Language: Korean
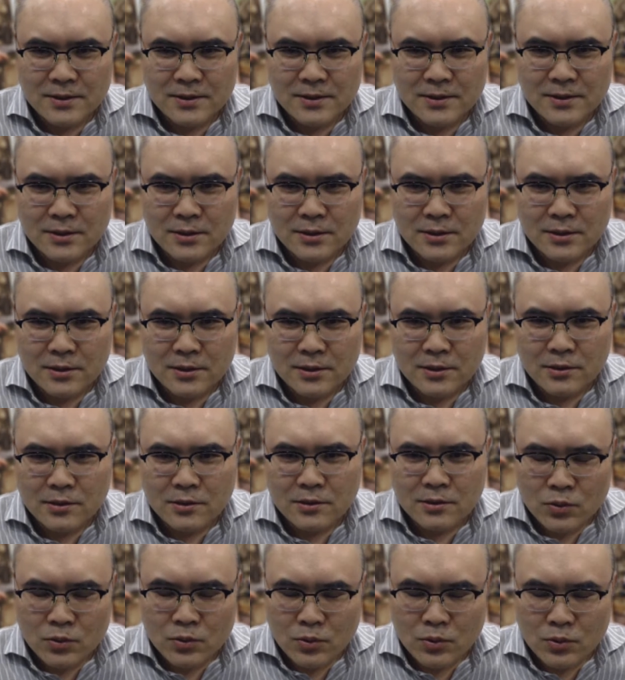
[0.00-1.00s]
어,
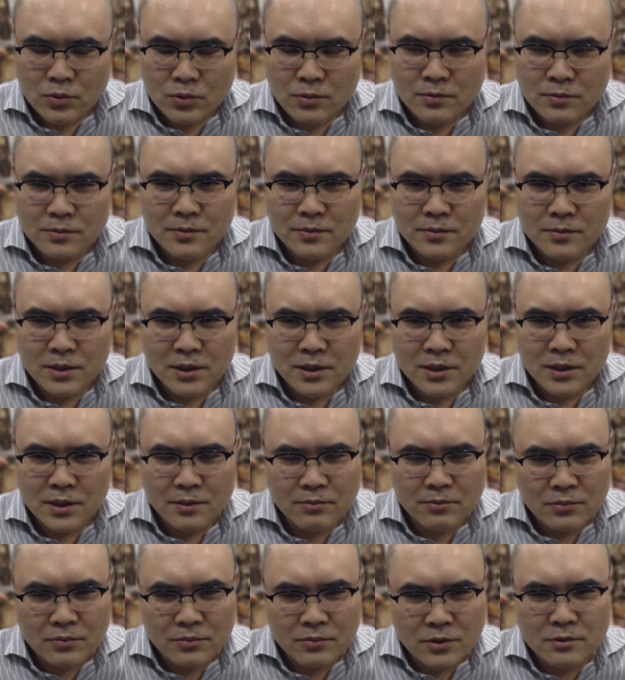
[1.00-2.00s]
조금
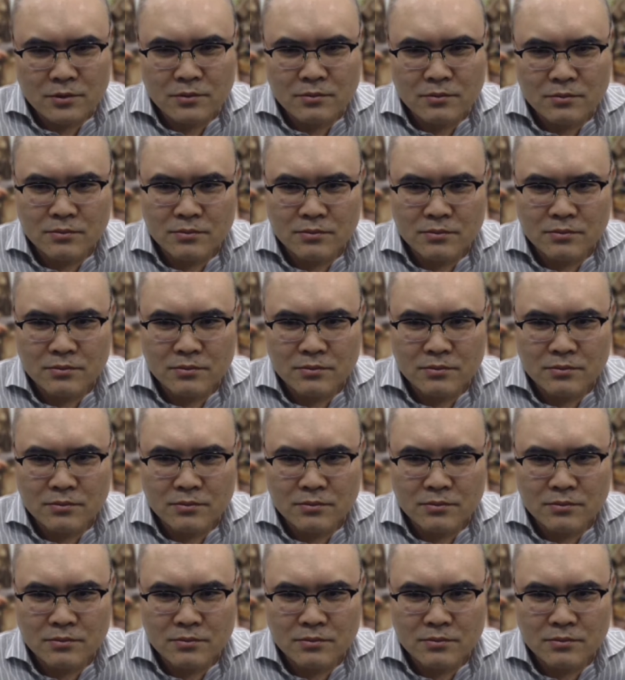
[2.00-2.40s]
힘든